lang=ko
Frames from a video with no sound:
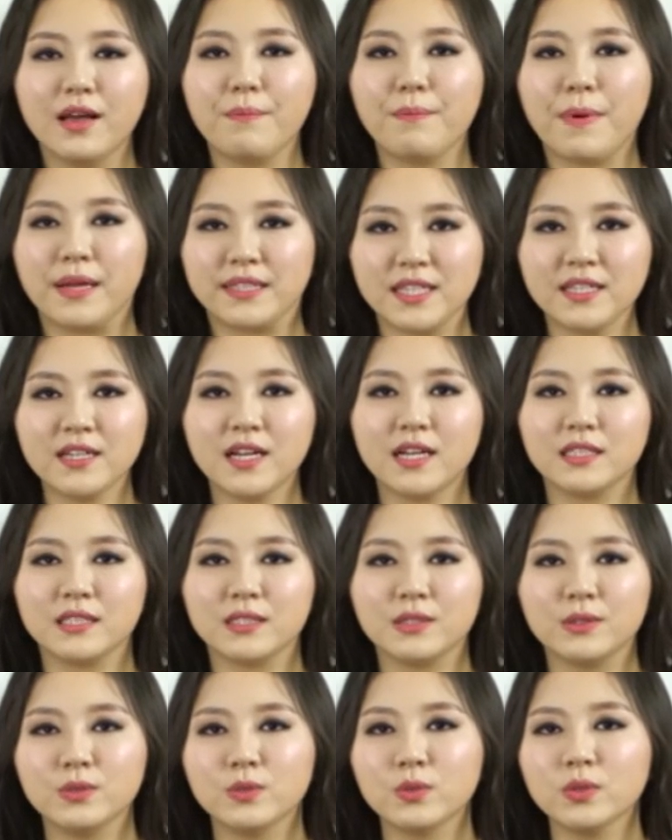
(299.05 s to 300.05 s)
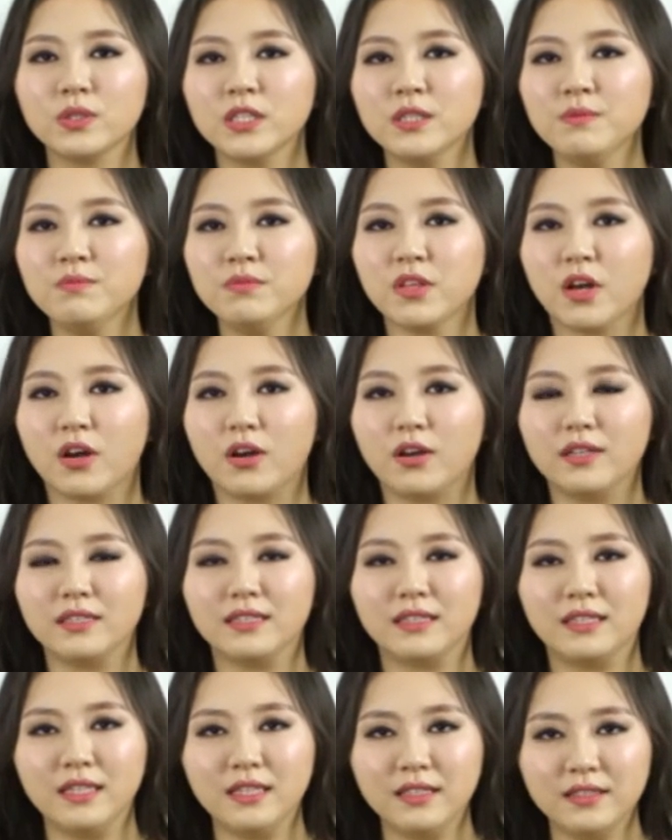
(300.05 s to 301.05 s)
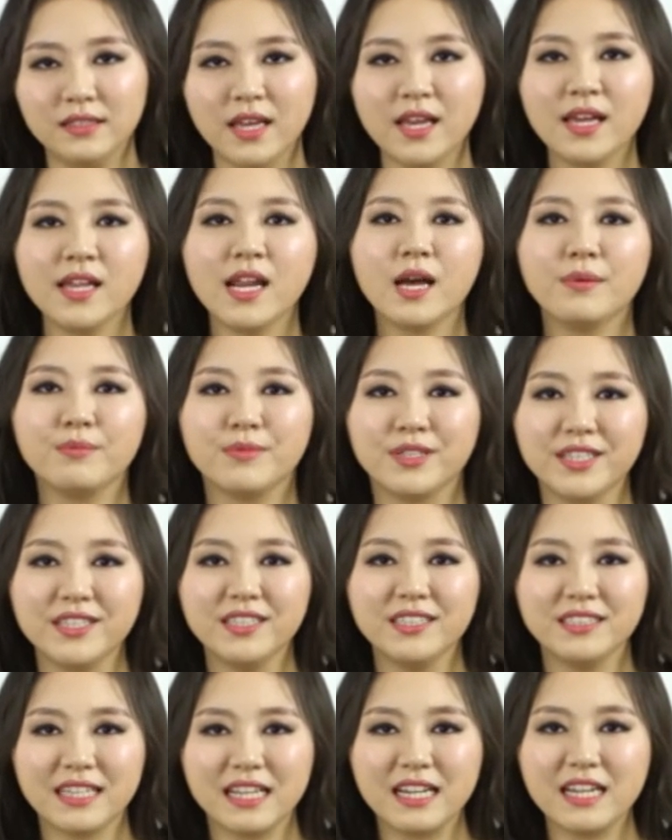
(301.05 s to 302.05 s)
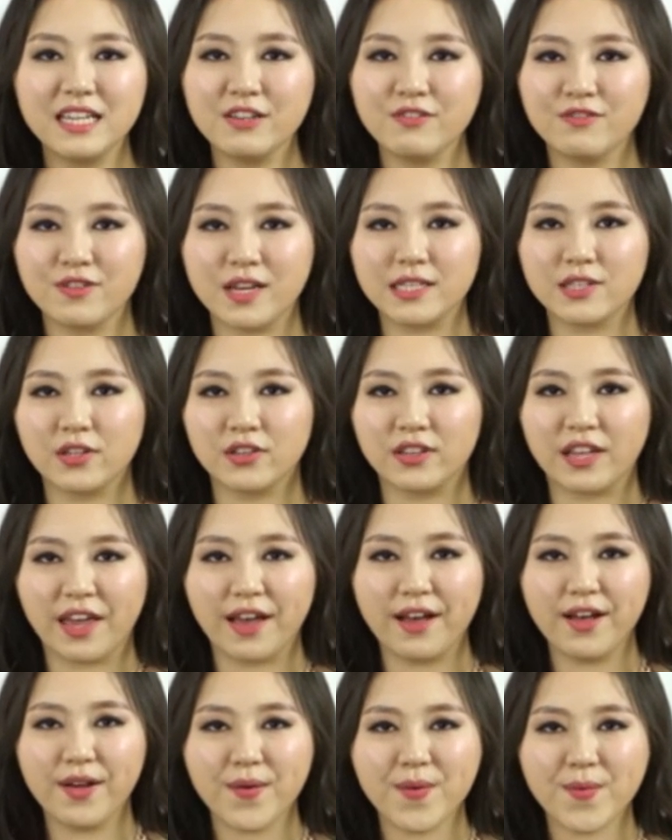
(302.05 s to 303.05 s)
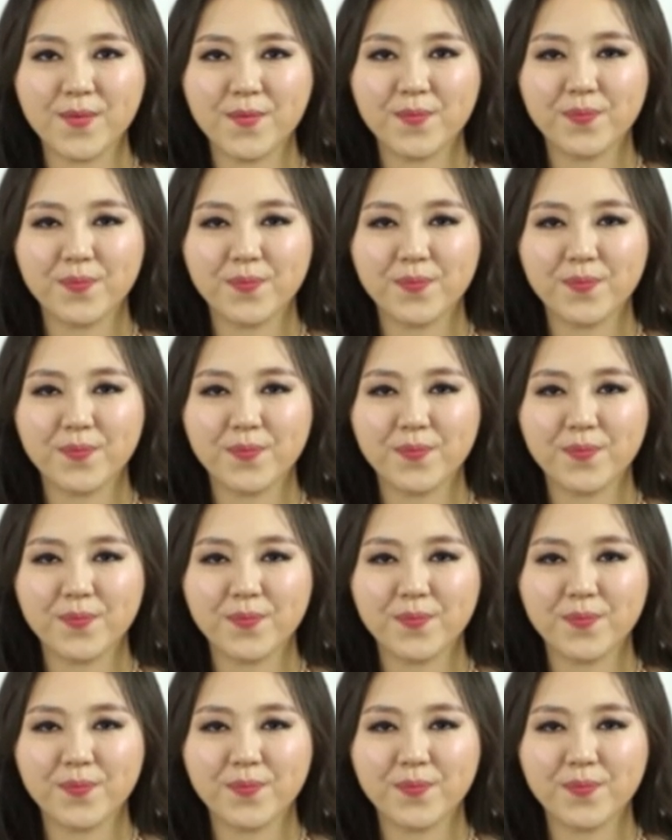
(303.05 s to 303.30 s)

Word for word: 마찬가지로 조금 더 디테일함을 살리기 위해서인데요.